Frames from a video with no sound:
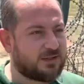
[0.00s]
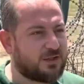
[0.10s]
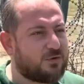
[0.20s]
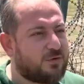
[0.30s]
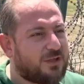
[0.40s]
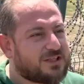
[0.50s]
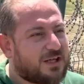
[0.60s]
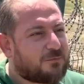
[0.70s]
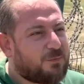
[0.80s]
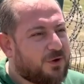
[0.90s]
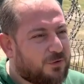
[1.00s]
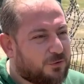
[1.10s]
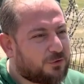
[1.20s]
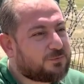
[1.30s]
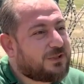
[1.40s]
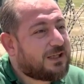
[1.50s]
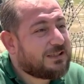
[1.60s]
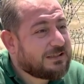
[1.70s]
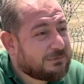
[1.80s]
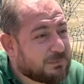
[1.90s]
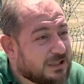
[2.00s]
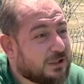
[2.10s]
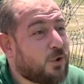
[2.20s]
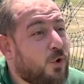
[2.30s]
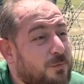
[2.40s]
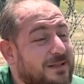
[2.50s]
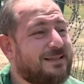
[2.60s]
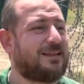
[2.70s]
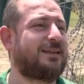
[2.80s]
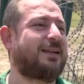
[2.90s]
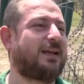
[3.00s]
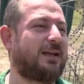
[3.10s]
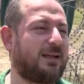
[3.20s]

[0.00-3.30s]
Niye olacak be oğlum? Tanıdık biri görmesin diye.